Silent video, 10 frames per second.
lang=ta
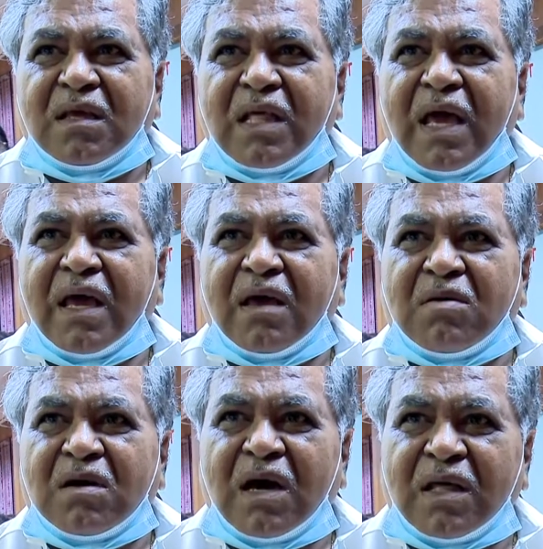இதே
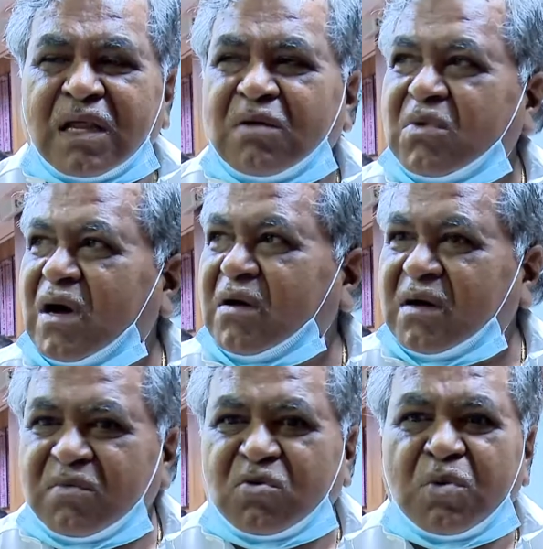அது
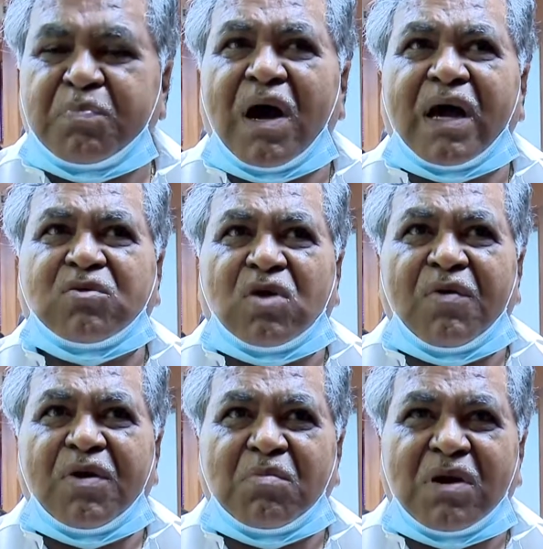குறிப்பாக
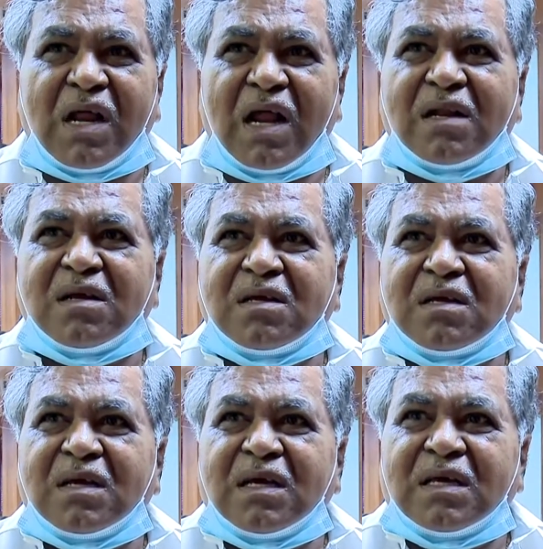சொல்ல வேண்டுமென்றால்
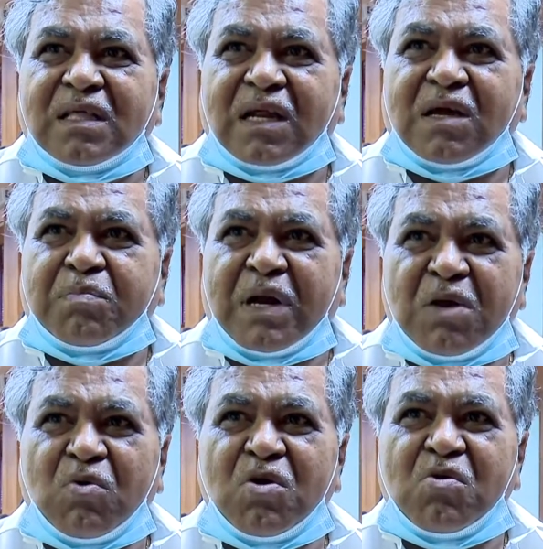இதற்கு
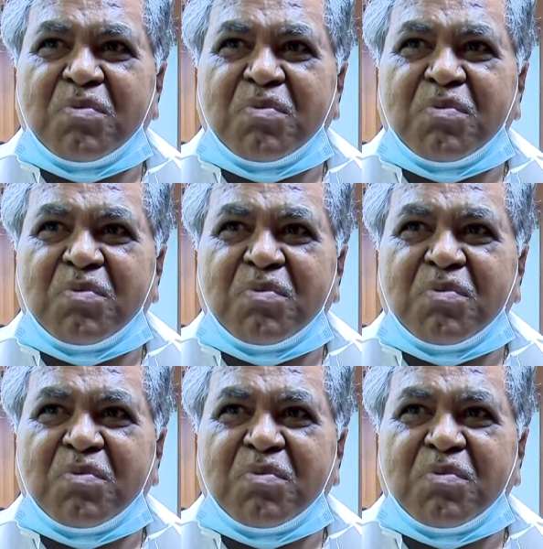பணி ஓய்வு